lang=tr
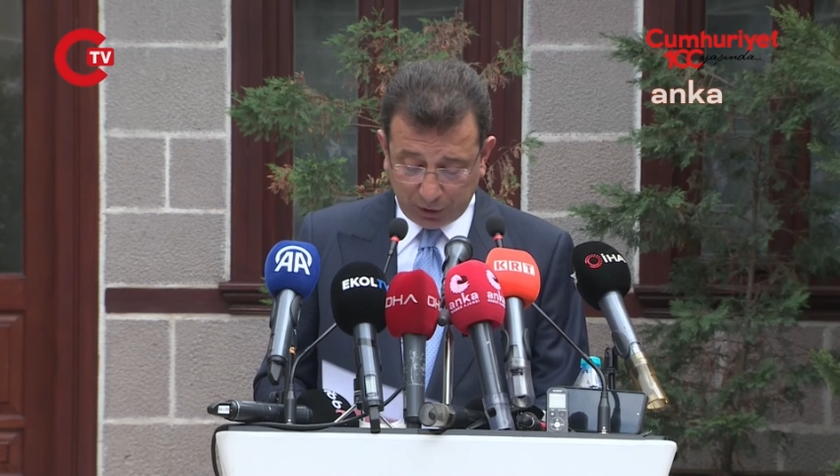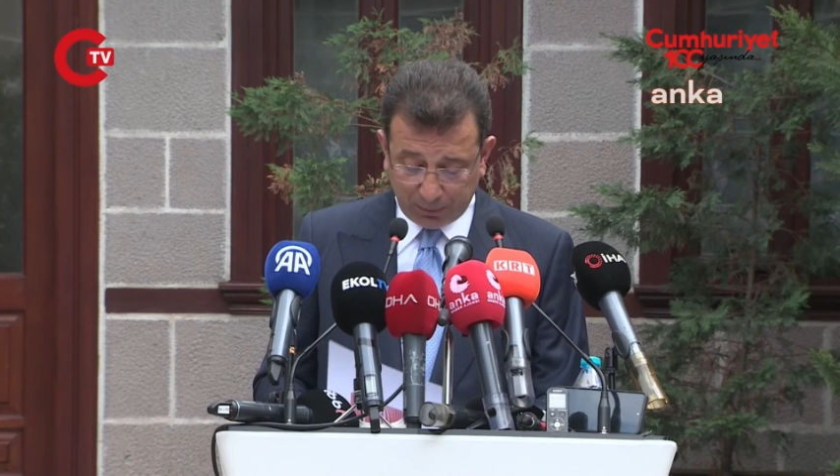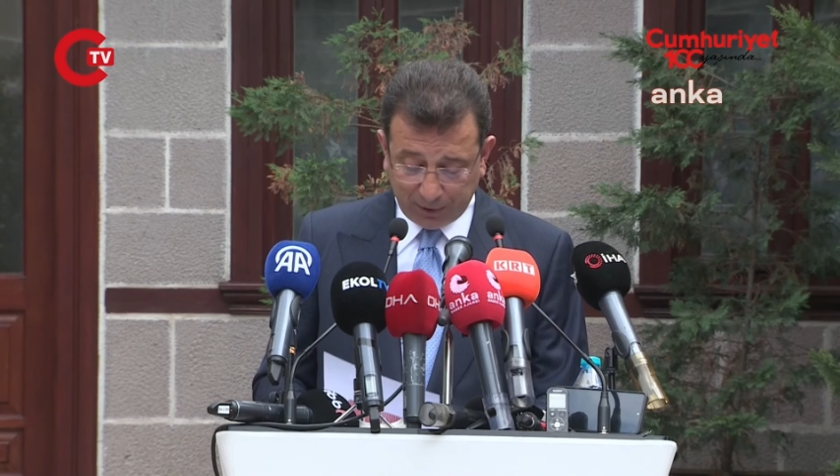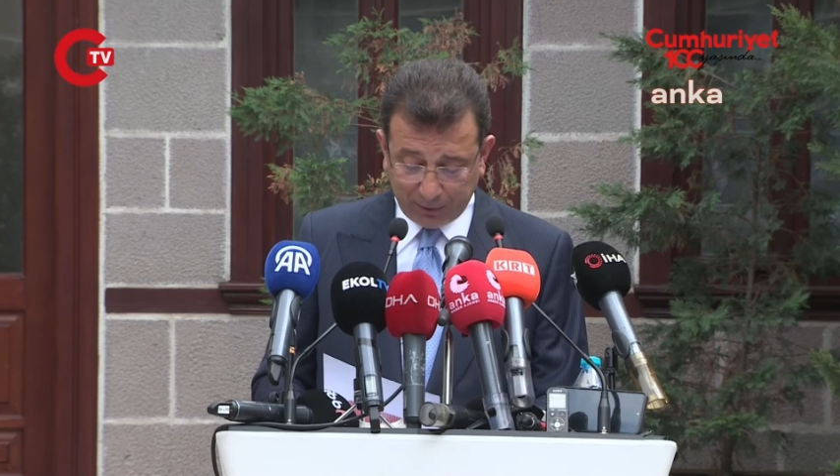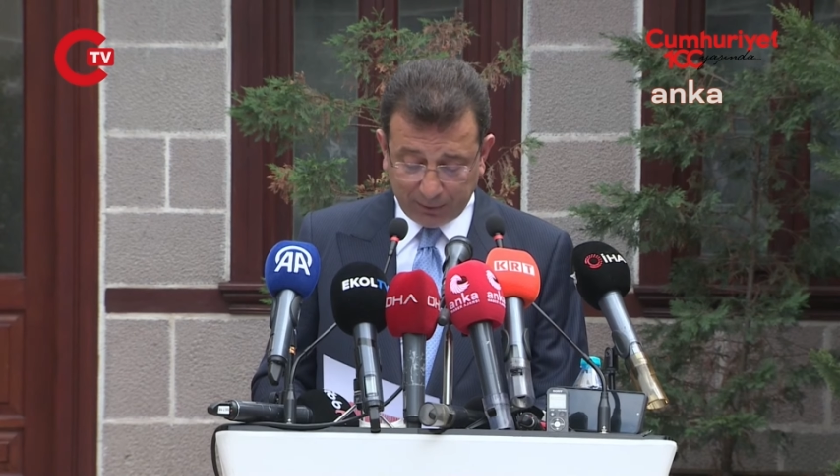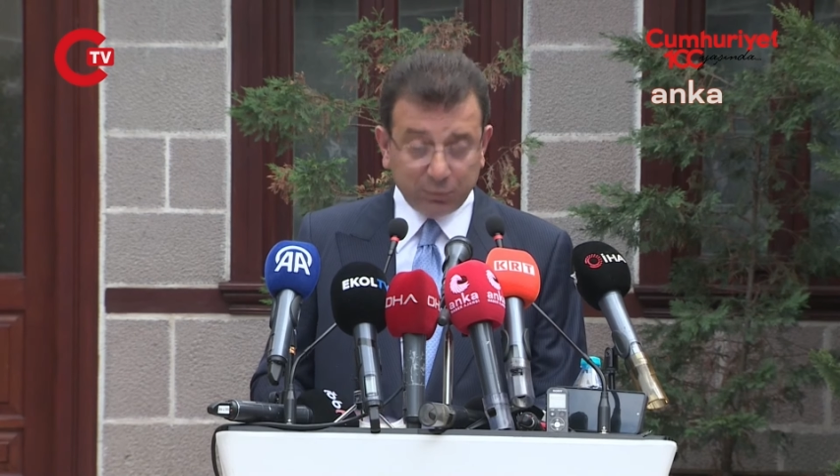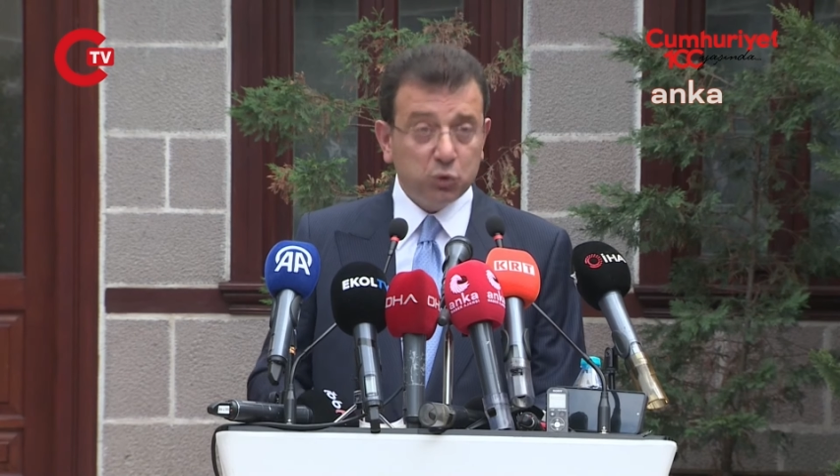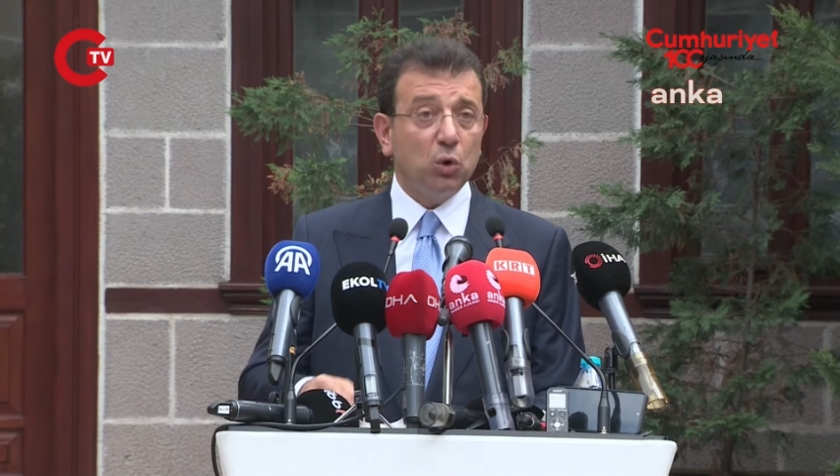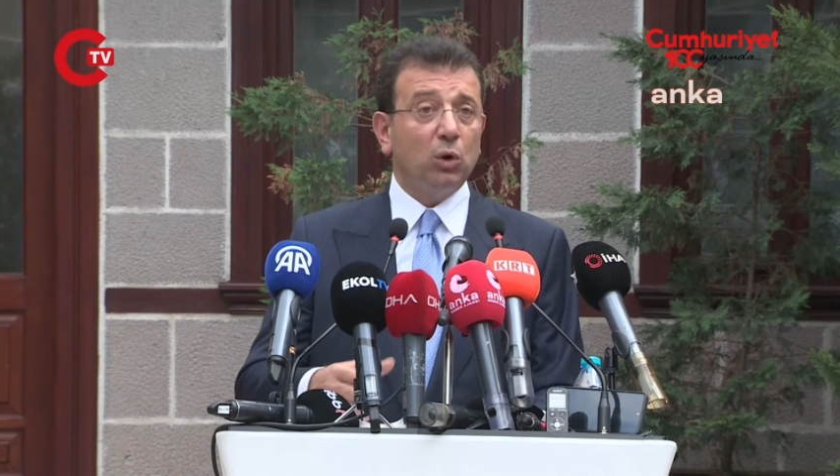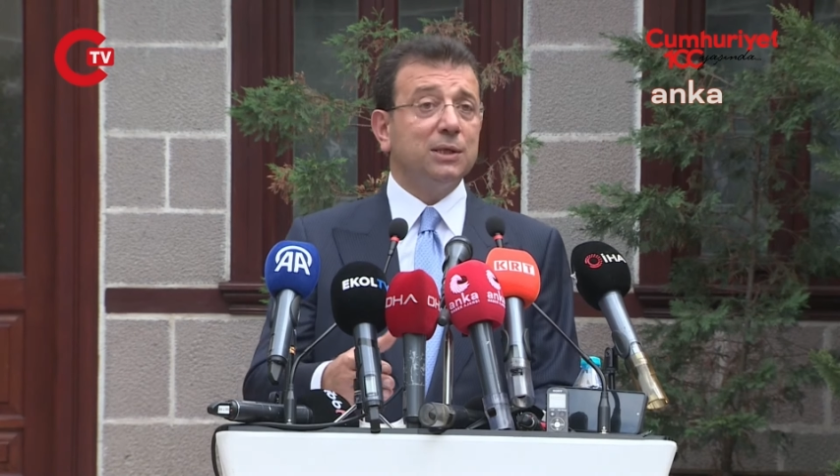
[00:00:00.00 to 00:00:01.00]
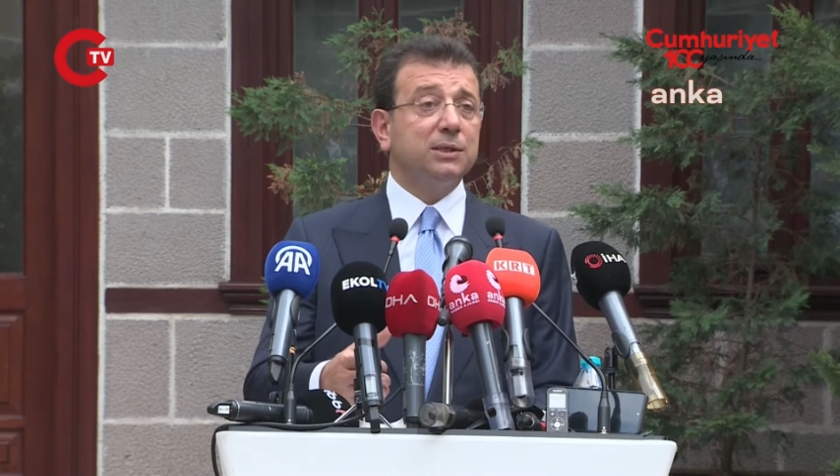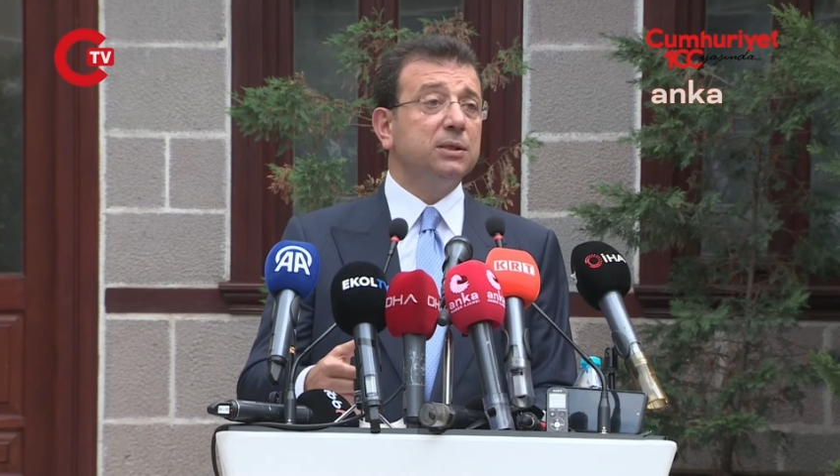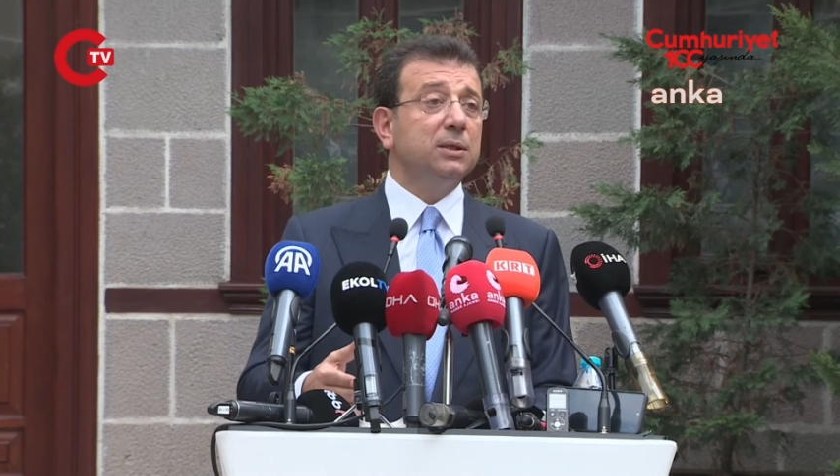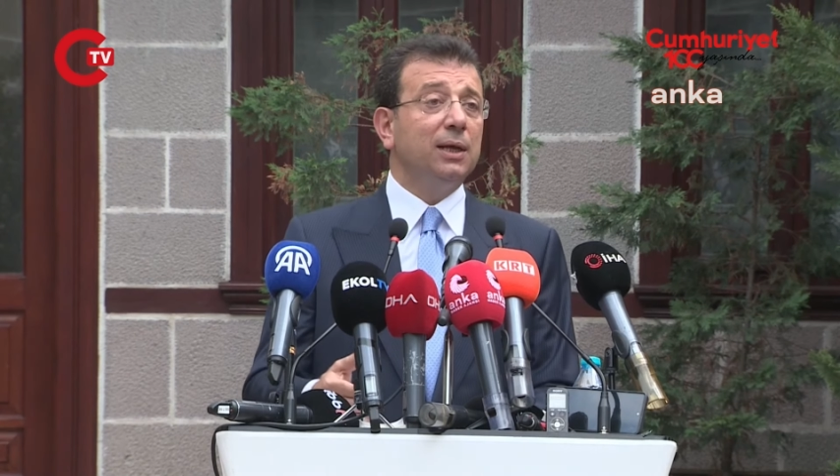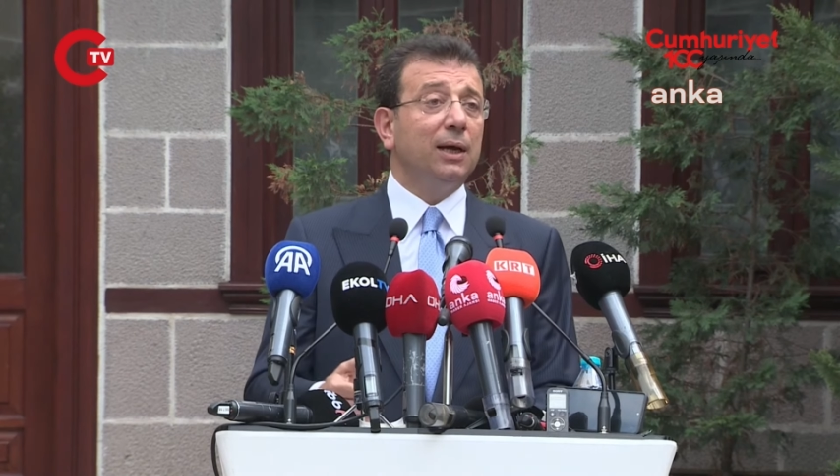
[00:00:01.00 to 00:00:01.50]
gibi birçok
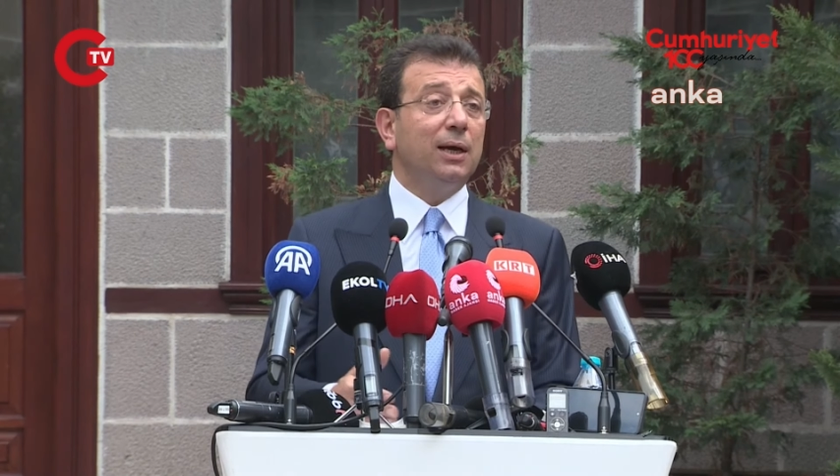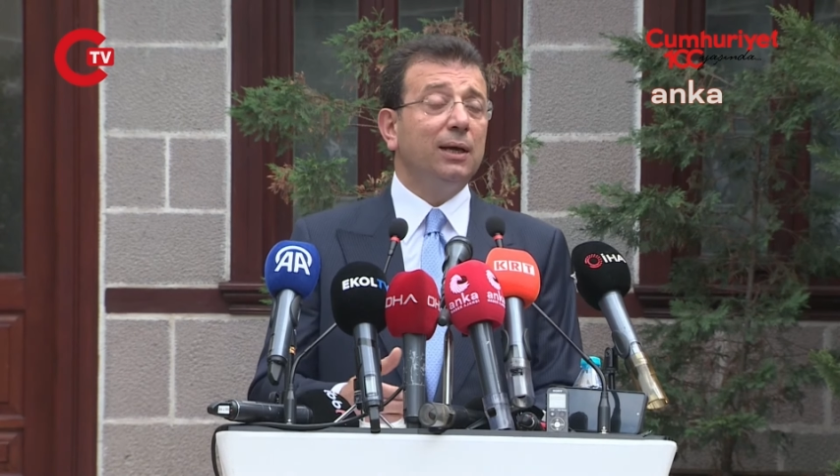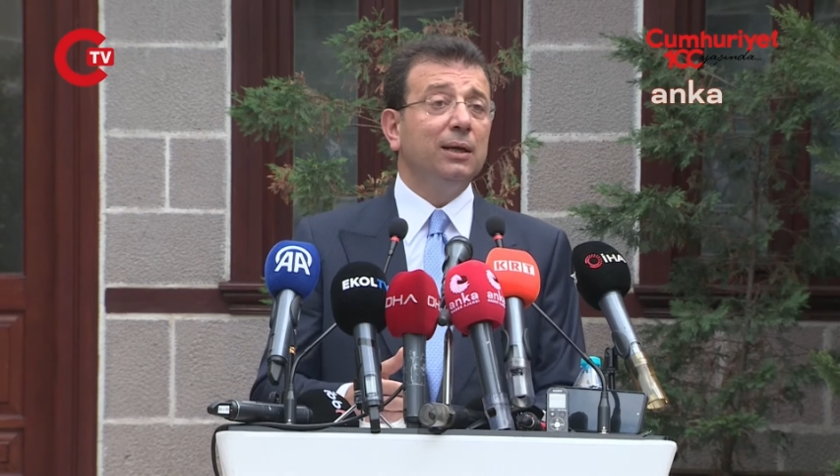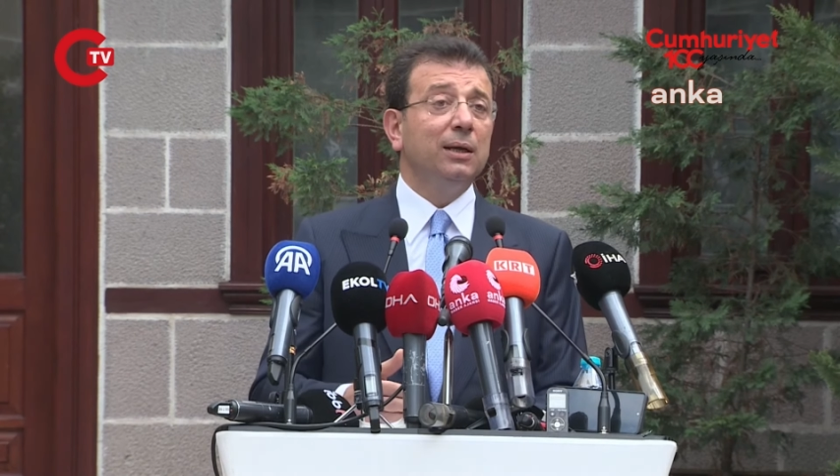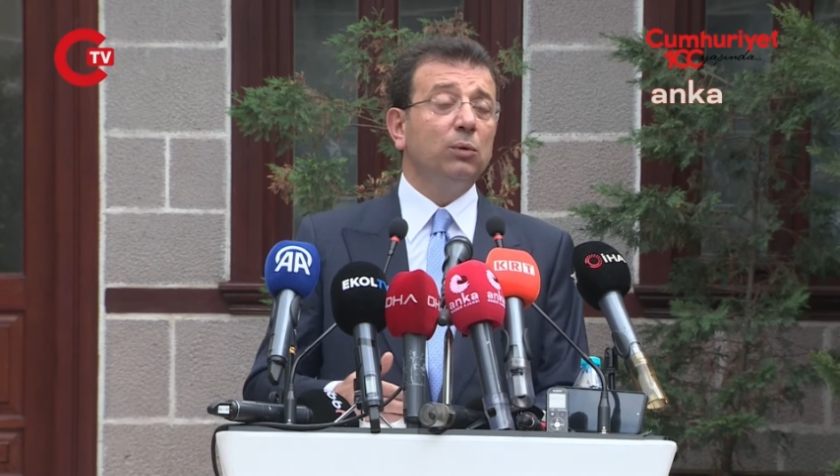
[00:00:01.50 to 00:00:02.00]
aslında